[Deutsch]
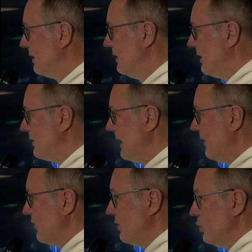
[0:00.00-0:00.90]
Ne? Das
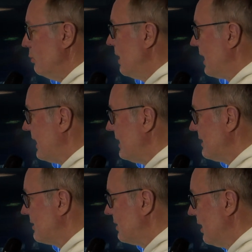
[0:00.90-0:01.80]
erste über
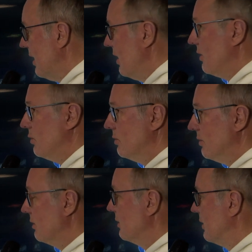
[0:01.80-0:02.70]
rechts
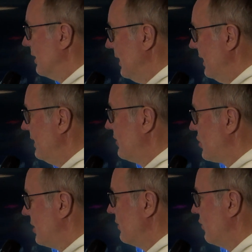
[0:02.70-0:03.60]
und ein echt
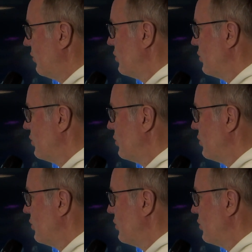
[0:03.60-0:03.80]
schickes